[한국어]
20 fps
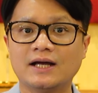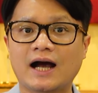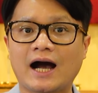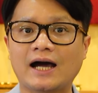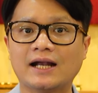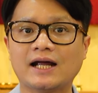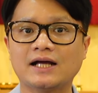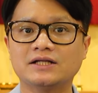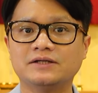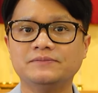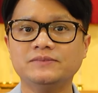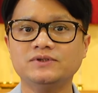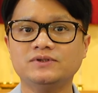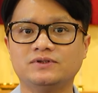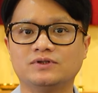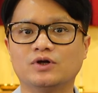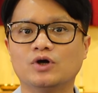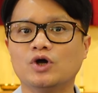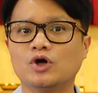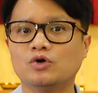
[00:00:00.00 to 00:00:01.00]

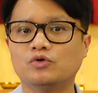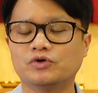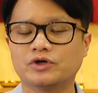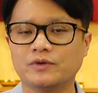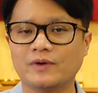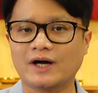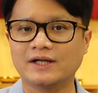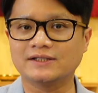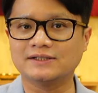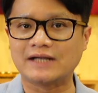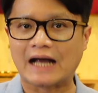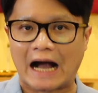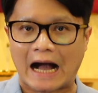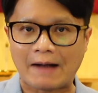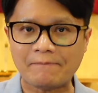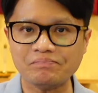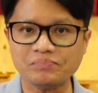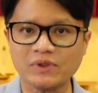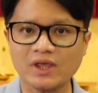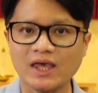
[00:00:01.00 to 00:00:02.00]
하나님은 우리와 늘
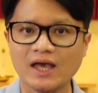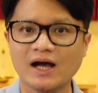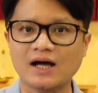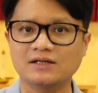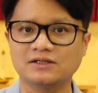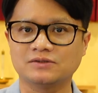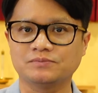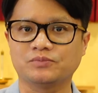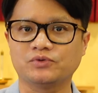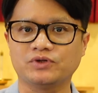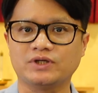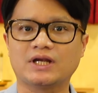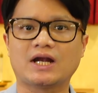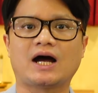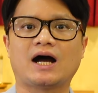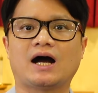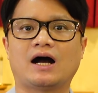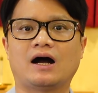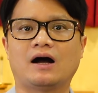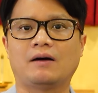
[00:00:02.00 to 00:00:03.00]
함께하는
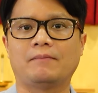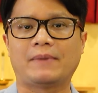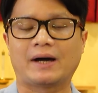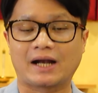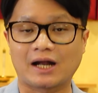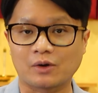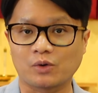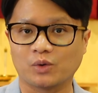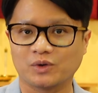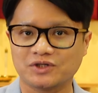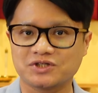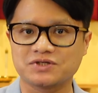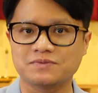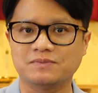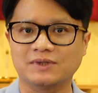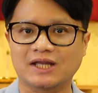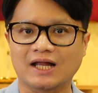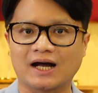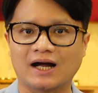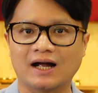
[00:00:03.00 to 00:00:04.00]
분이라 말하고
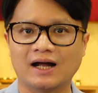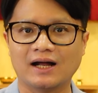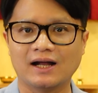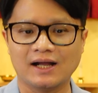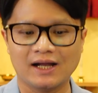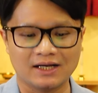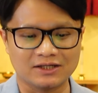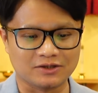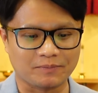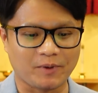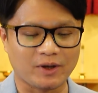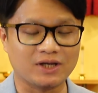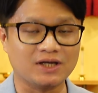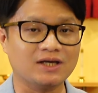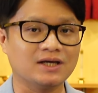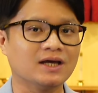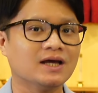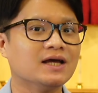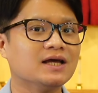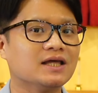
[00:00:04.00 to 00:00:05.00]
있습니다.
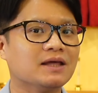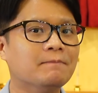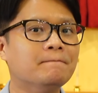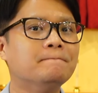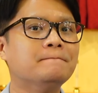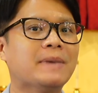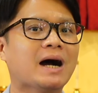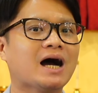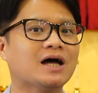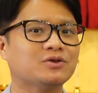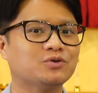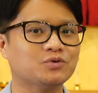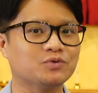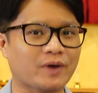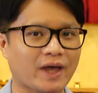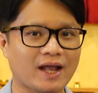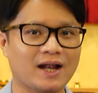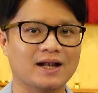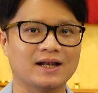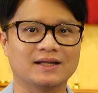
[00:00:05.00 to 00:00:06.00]
특별히
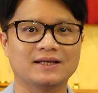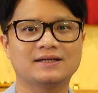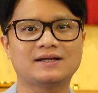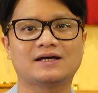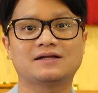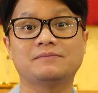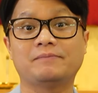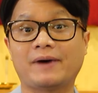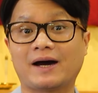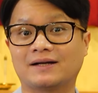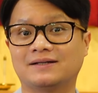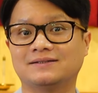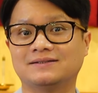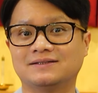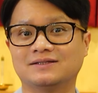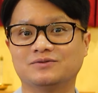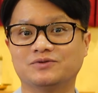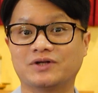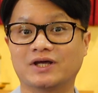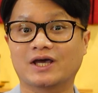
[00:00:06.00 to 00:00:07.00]
임마누엘이라는
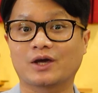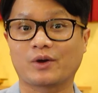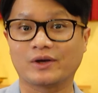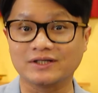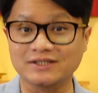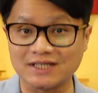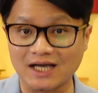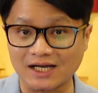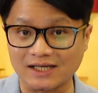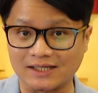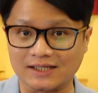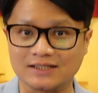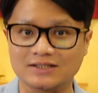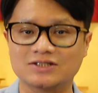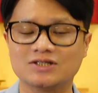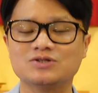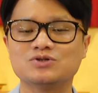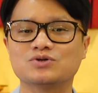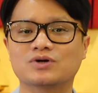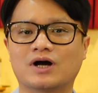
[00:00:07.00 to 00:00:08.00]
말은 우리에게 굉장히
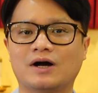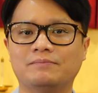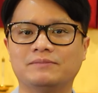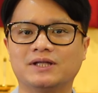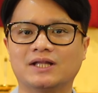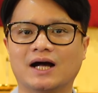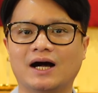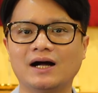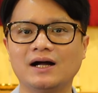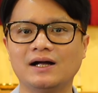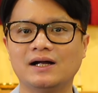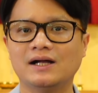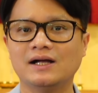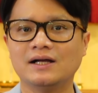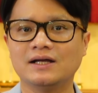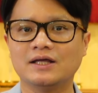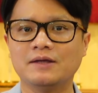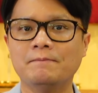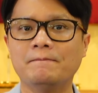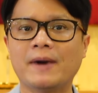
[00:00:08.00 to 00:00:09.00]
친숙합니다.
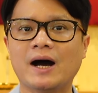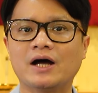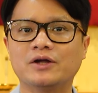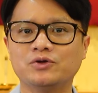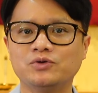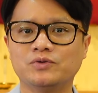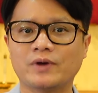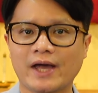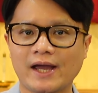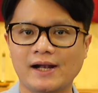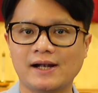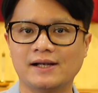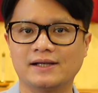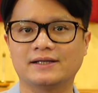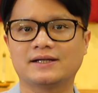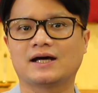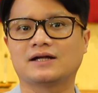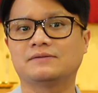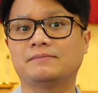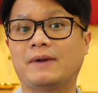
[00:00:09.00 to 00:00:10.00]

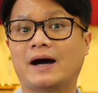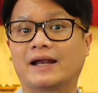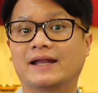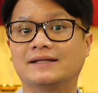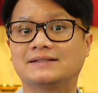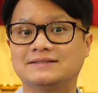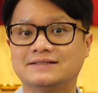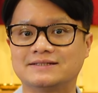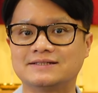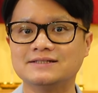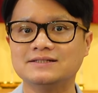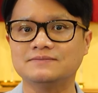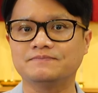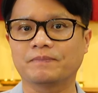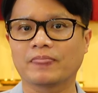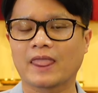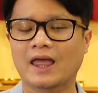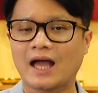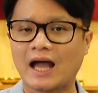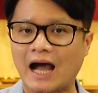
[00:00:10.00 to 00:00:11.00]
임마누엘이라는 말의 뜻은
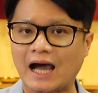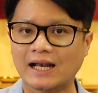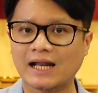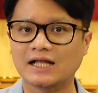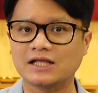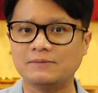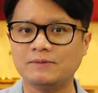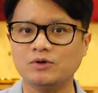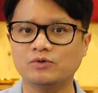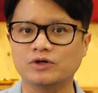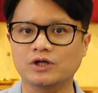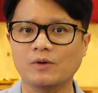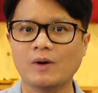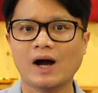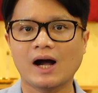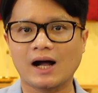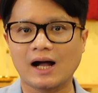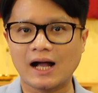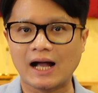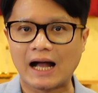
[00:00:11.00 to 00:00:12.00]
하나님이
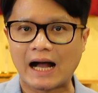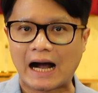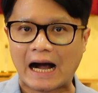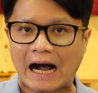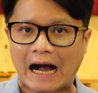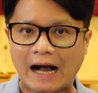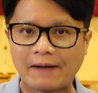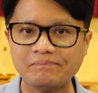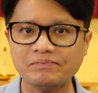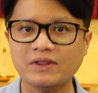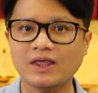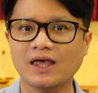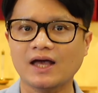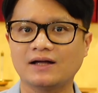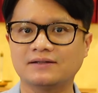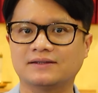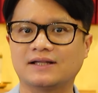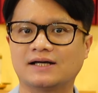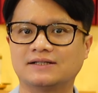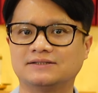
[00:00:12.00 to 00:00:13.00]
우리와
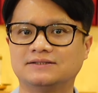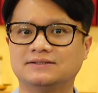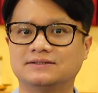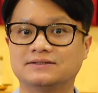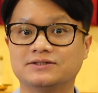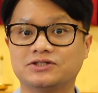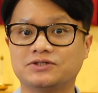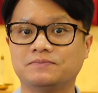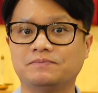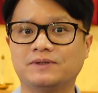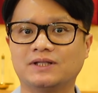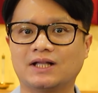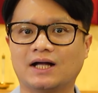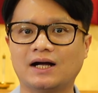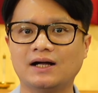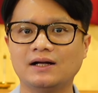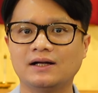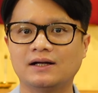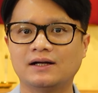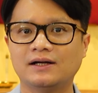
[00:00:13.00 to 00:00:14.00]
함께한다는
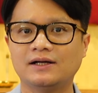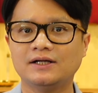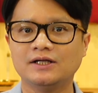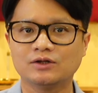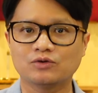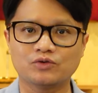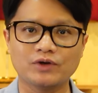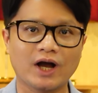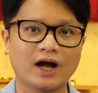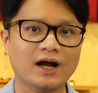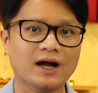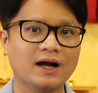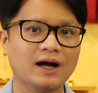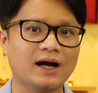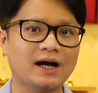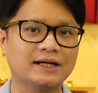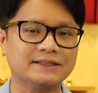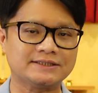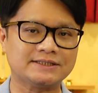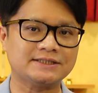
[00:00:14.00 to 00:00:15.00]
뜻입니다.
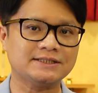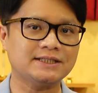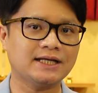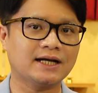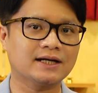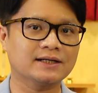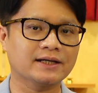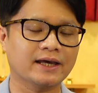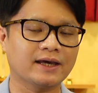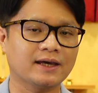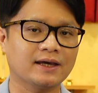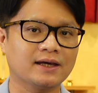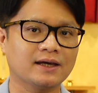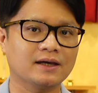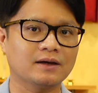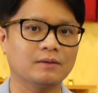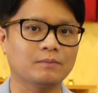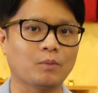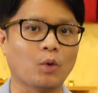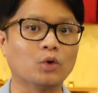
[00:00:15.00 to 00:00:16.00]
구약과
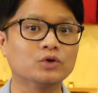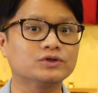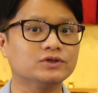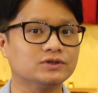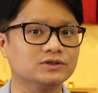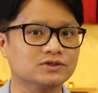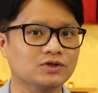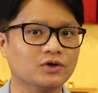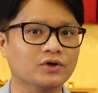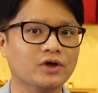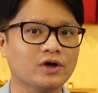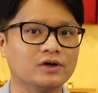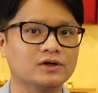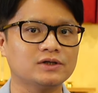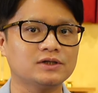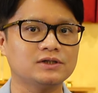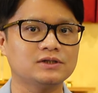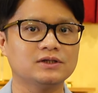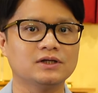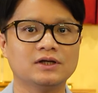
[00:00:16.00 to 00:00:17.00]
신약의 모든
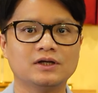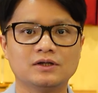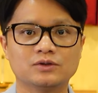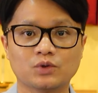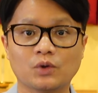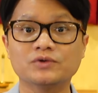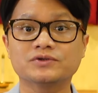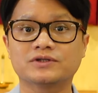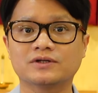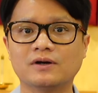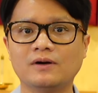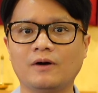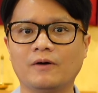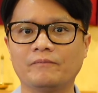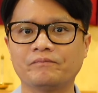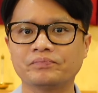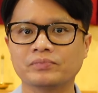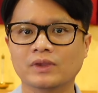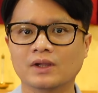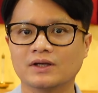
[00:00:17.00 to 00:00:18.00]
성경을 통틀어
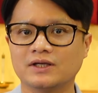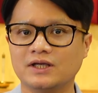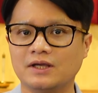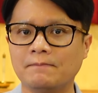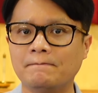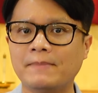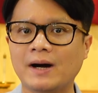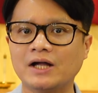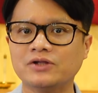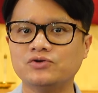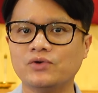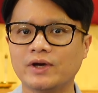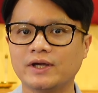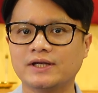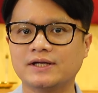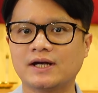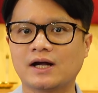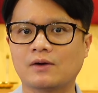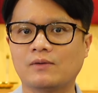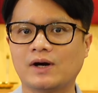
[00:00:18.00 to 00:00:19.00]
이
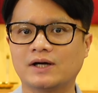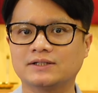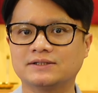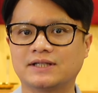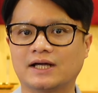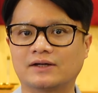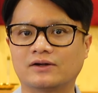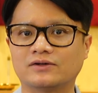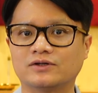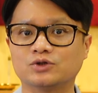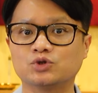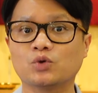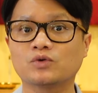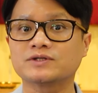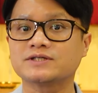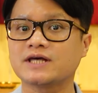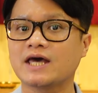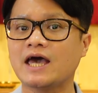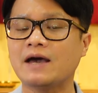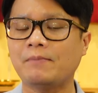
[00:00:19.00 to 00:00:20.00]
임마누엘이라고 하는 단어는 총
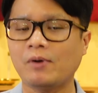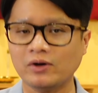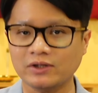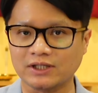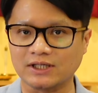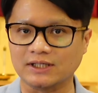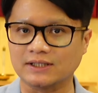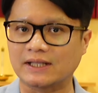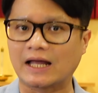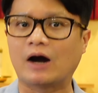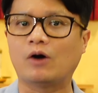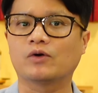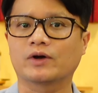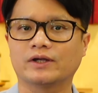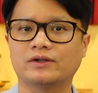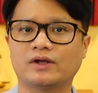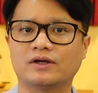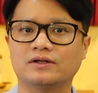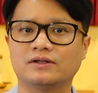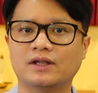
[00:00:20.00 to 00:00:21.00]
세번이 나오게
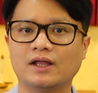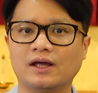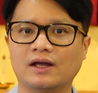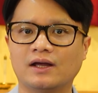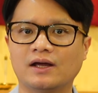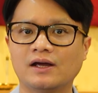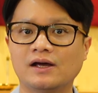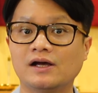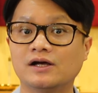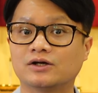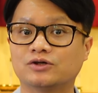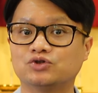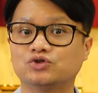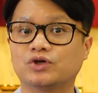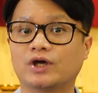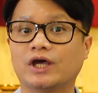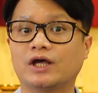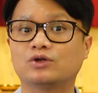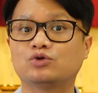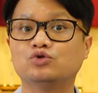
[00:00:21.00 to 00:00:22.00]
되는데 그
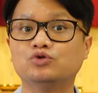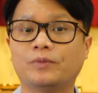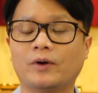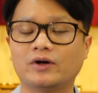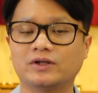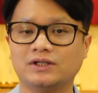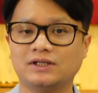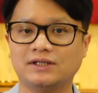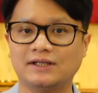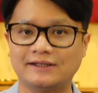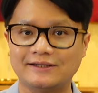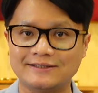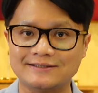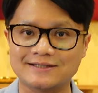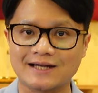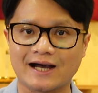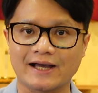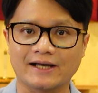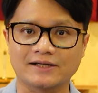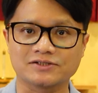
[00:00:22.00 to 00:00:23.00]
중에 두번이
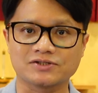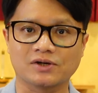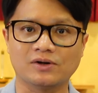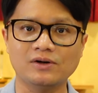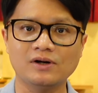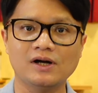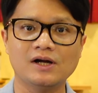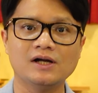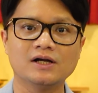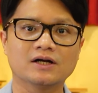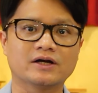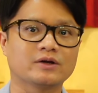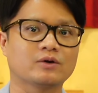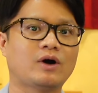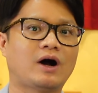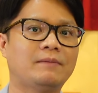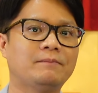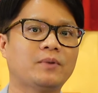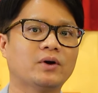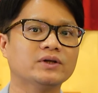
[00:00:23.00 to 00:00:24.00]
이사야서 그리고
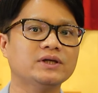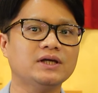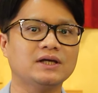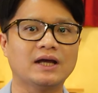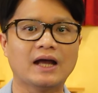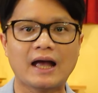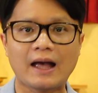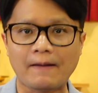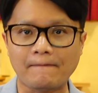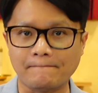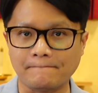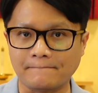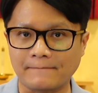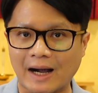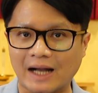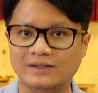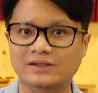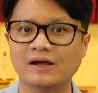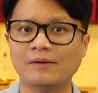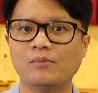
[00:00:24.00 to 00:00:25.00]
한 번이
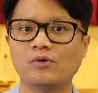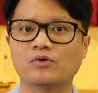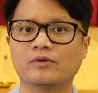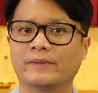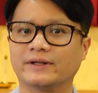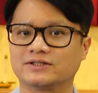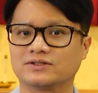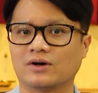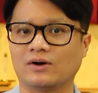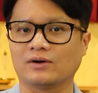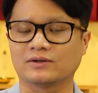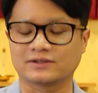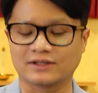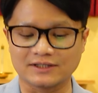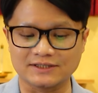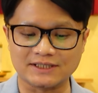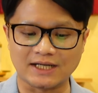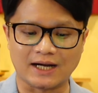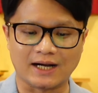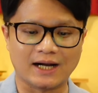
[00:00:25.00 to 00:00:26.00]
마태복음에서
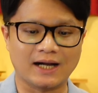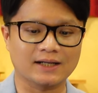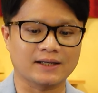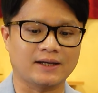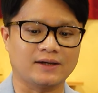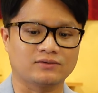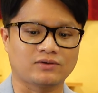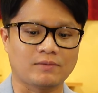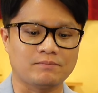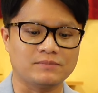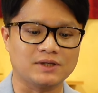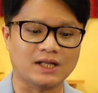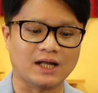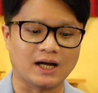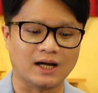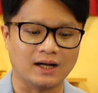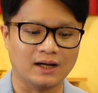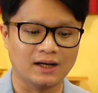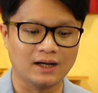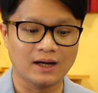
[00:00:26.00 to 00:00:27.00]
등장하게
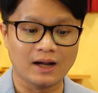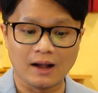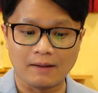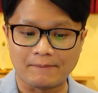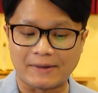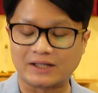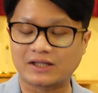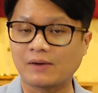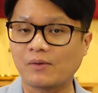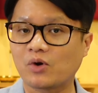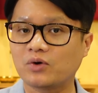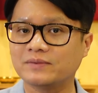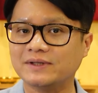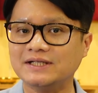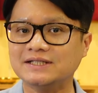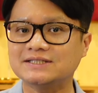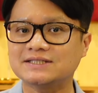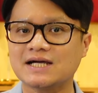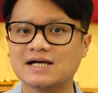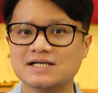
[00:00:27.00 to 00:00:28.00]
됩니다. 마태복음
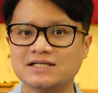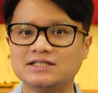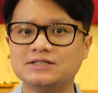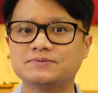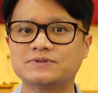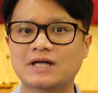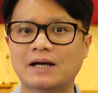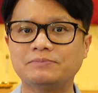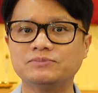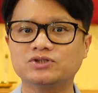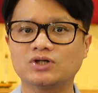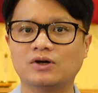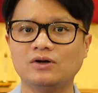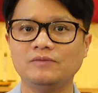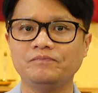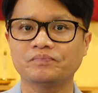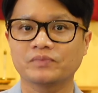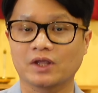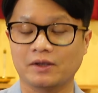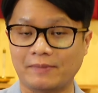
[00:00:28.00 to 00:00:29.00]
1장
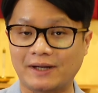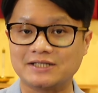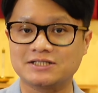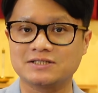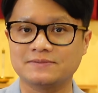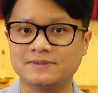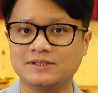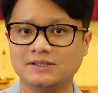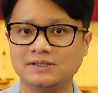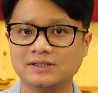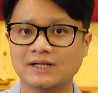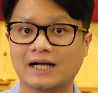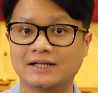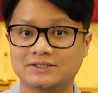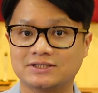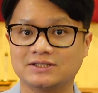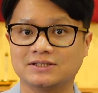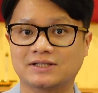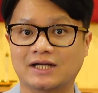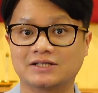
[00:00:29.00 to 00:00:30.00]
23절 이 말씀을
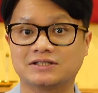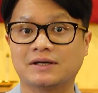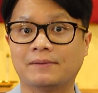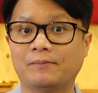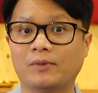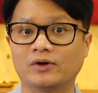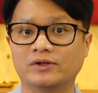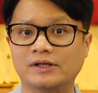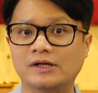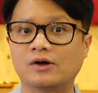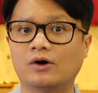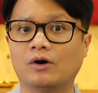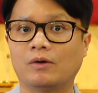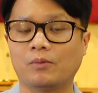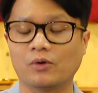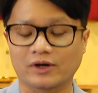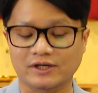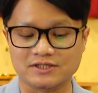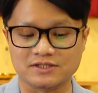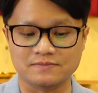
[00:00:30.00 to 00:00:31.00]
같이 다시 한번 읽어
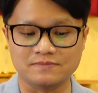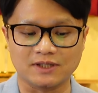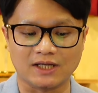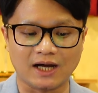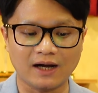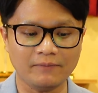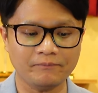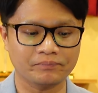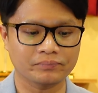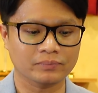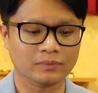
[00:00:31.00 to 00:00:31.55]
보겠습니다.